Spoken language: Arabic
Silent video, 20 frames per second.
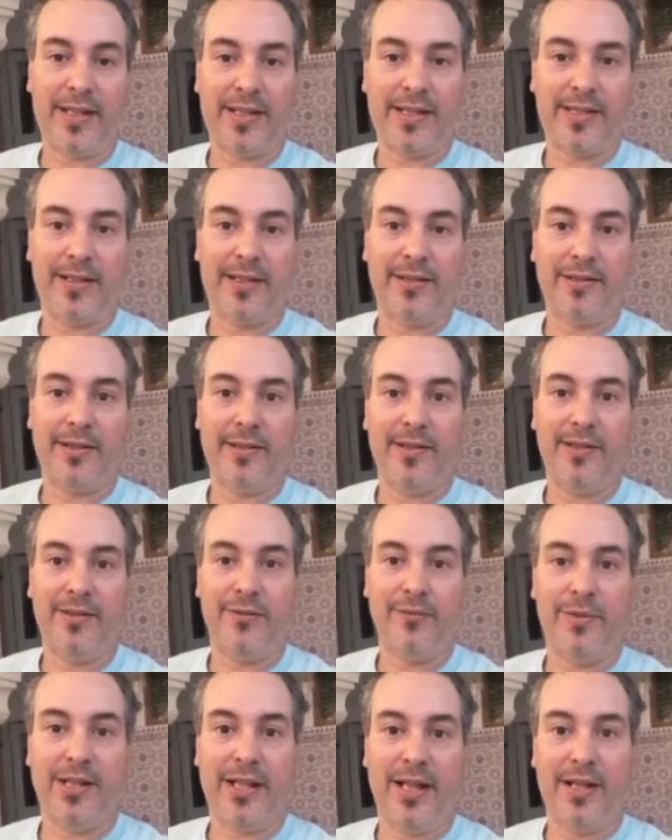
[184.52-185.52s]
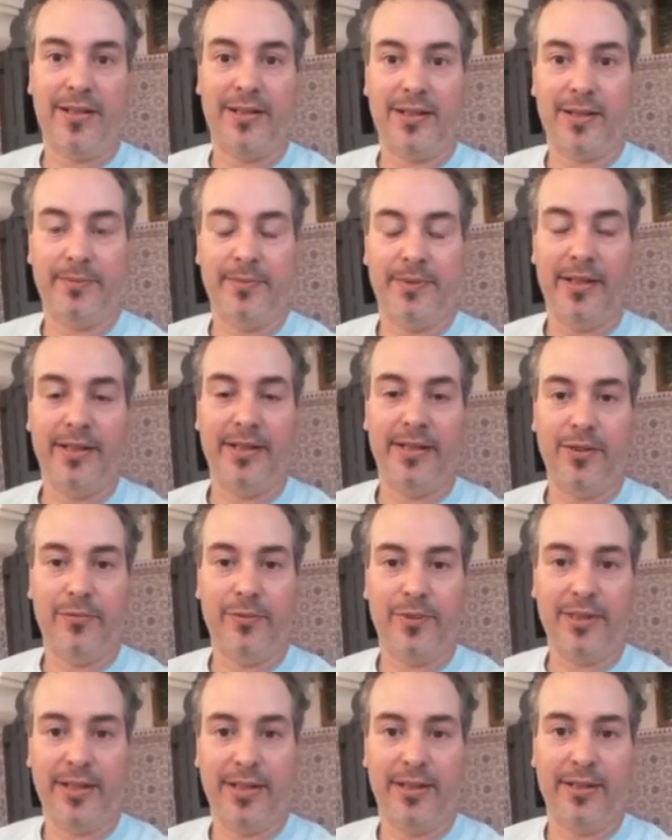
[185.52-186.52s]
السرطان والعقرب يعني
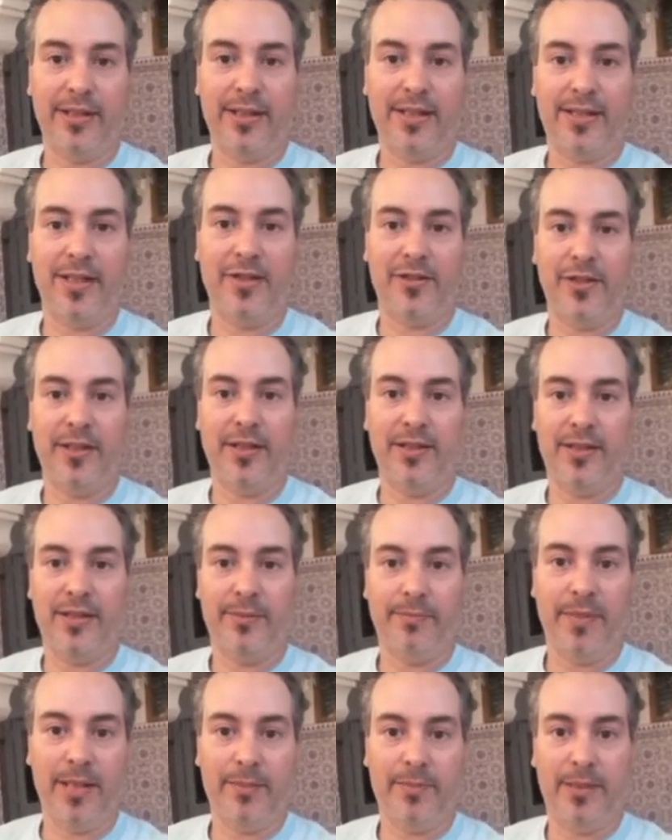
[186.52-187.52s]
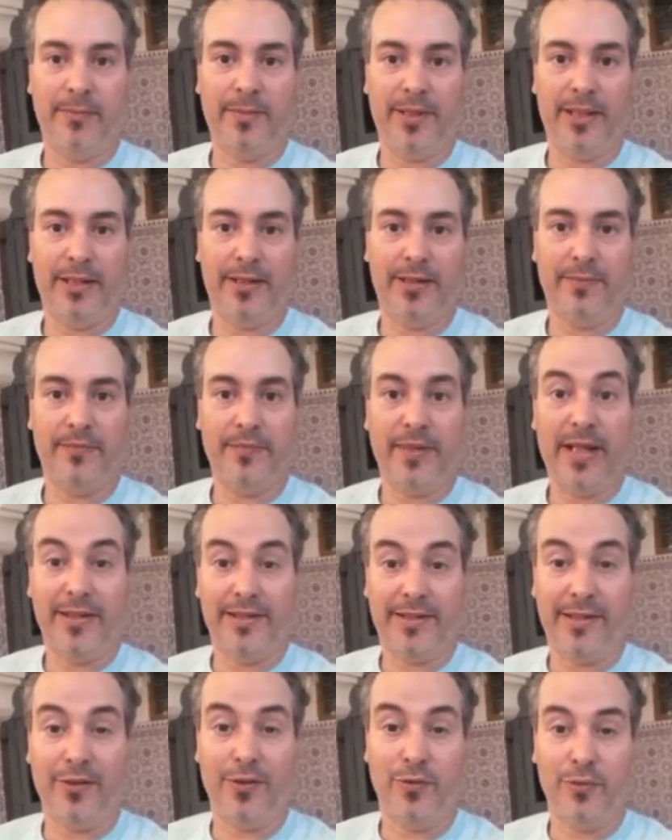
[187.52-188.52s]
وضع ليس جيدا 100%
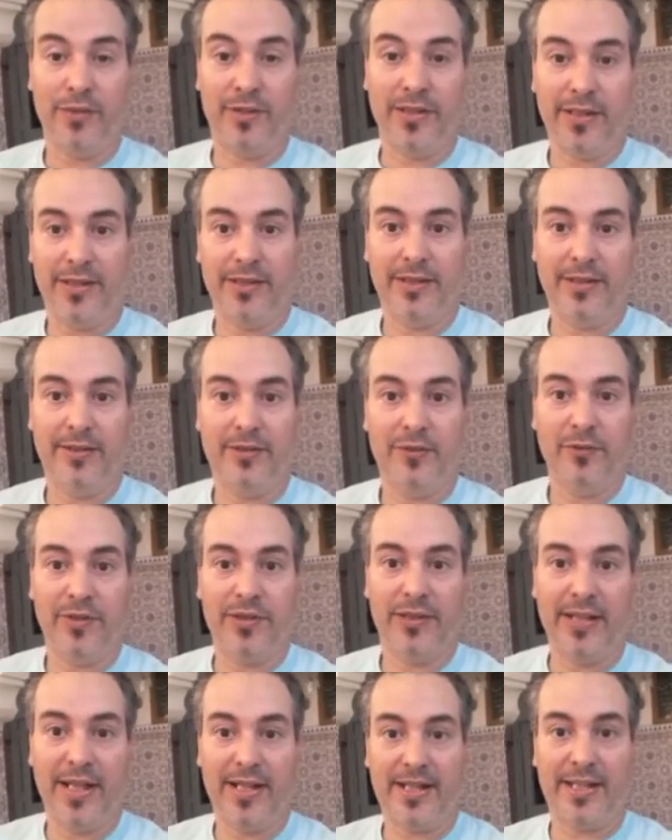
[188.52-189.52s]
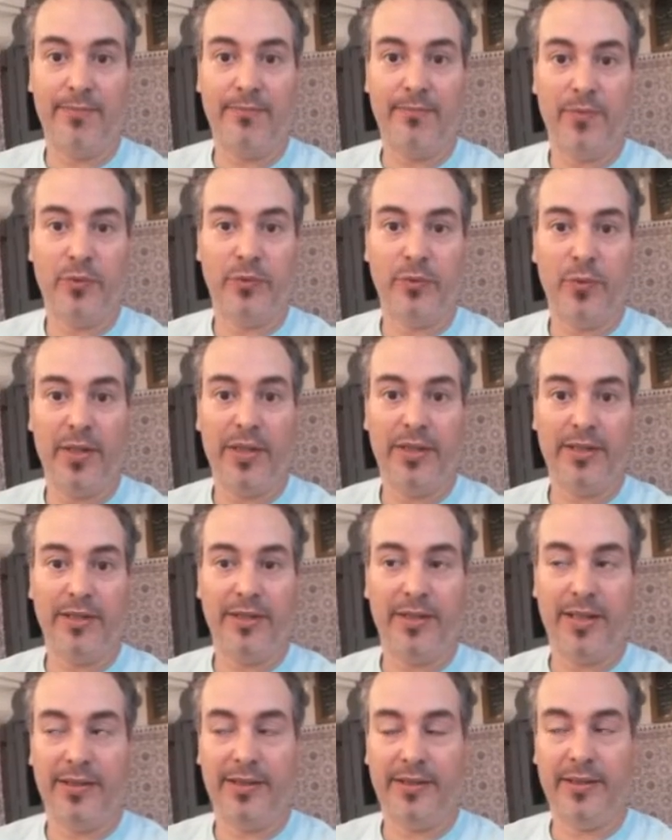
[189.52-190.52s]
حتى الحوت يعني الحوت يحسم موضوعا
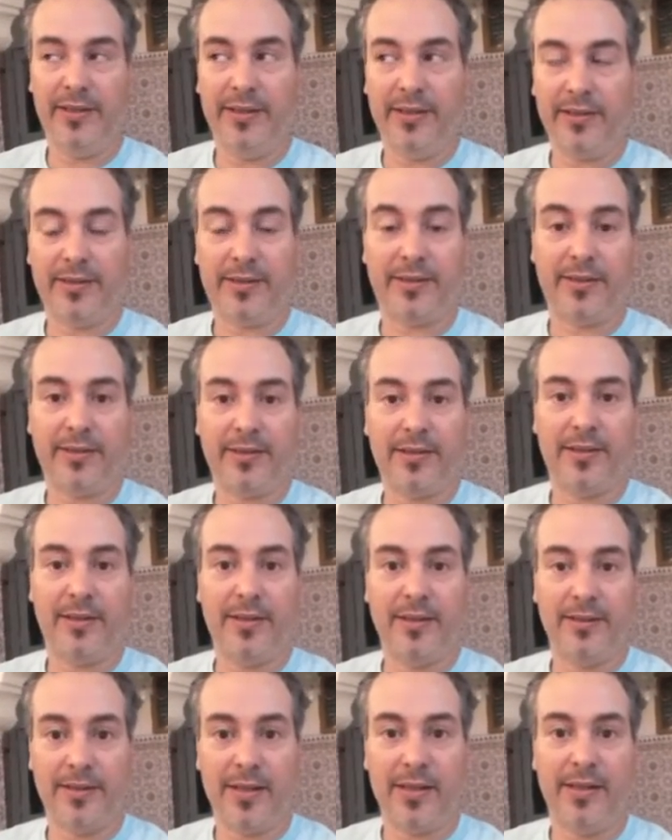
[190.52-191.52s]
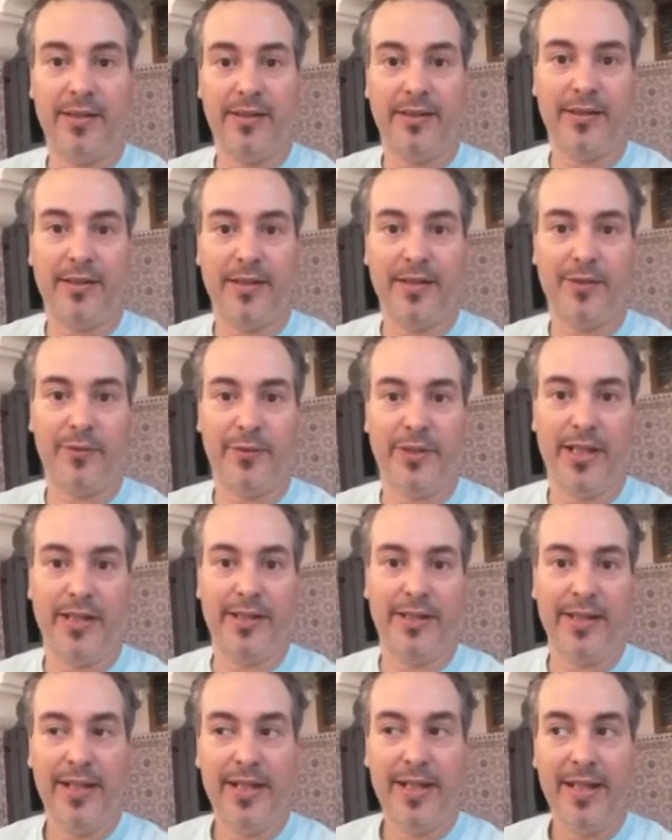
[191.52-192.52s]
يعني طال انتظاره
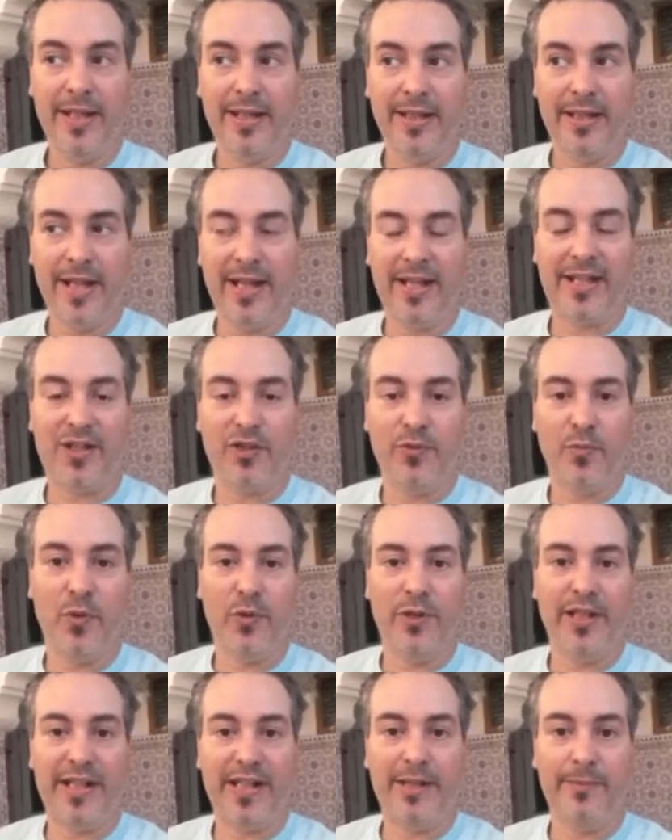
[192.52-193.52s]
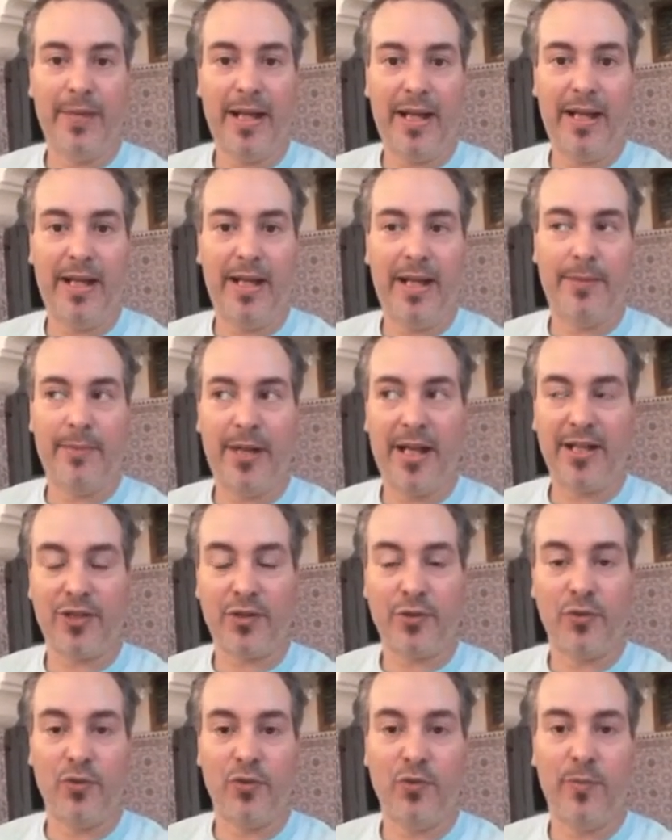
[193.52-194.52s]
يعني يحسموه لكن مع مع
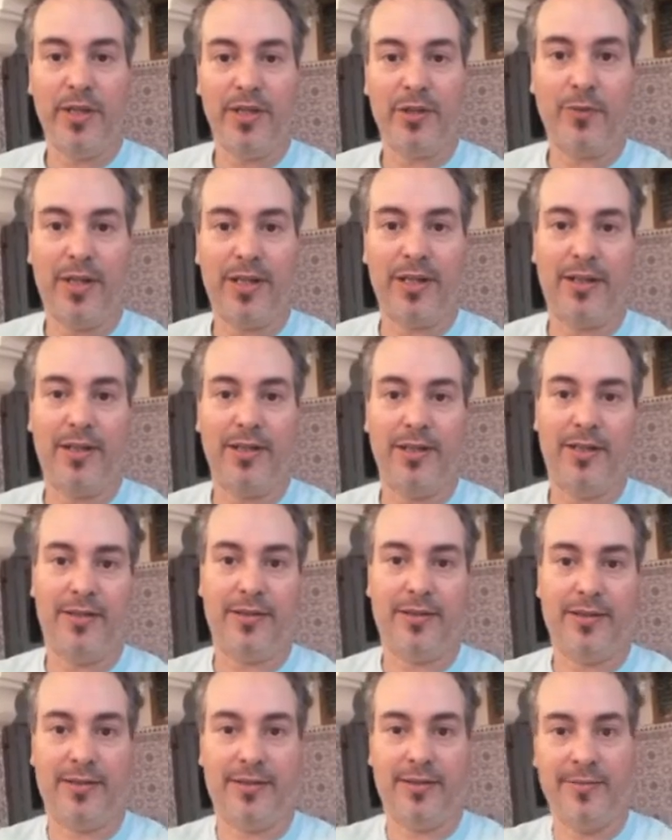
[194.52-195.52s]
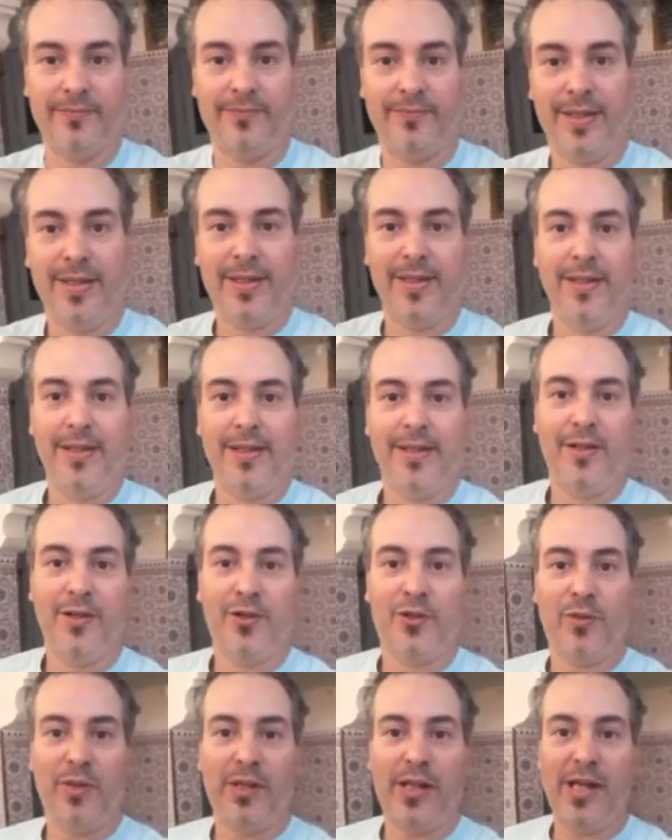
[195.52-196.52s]
صعوبات وعرقلات
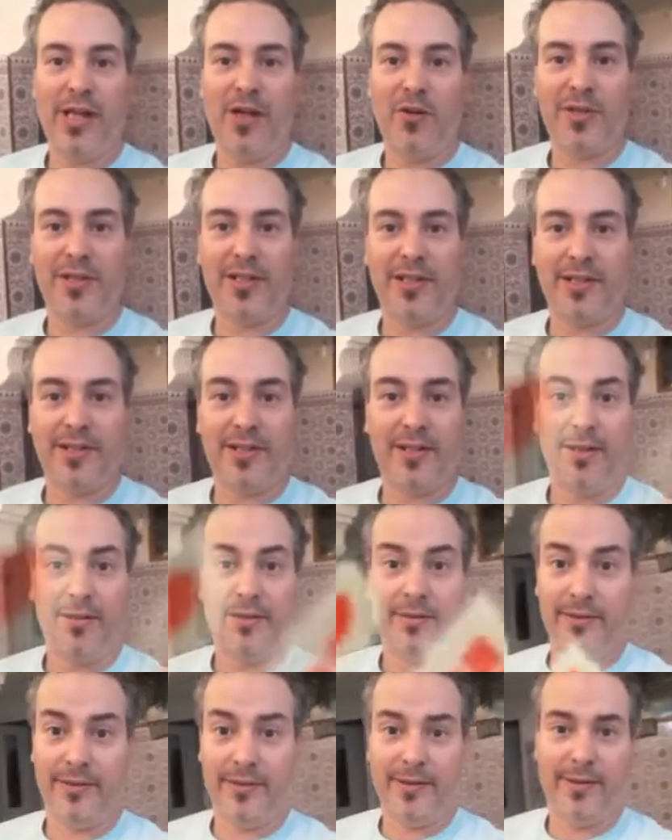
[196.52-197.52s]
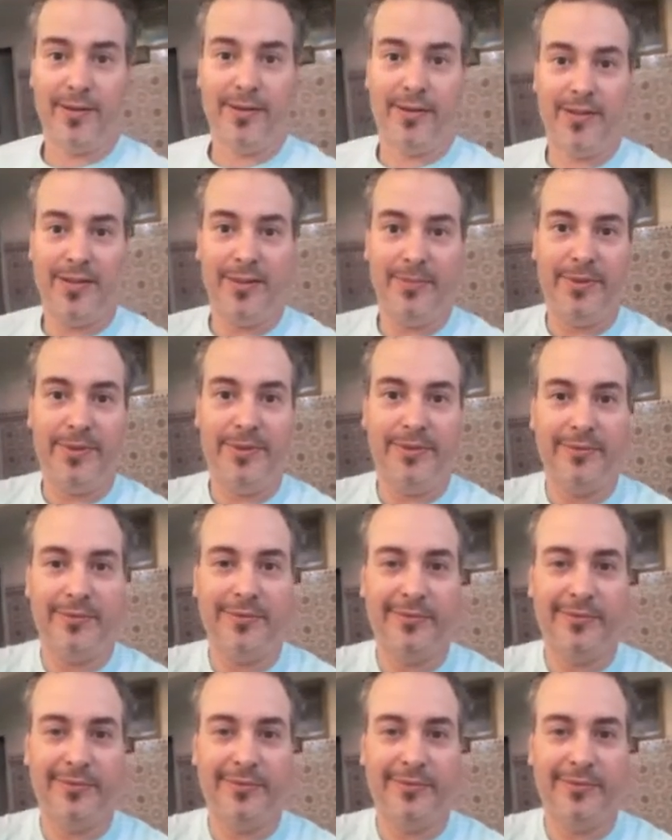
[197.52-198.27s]
شكرا على حسن الإصاءة نلتقي قريبا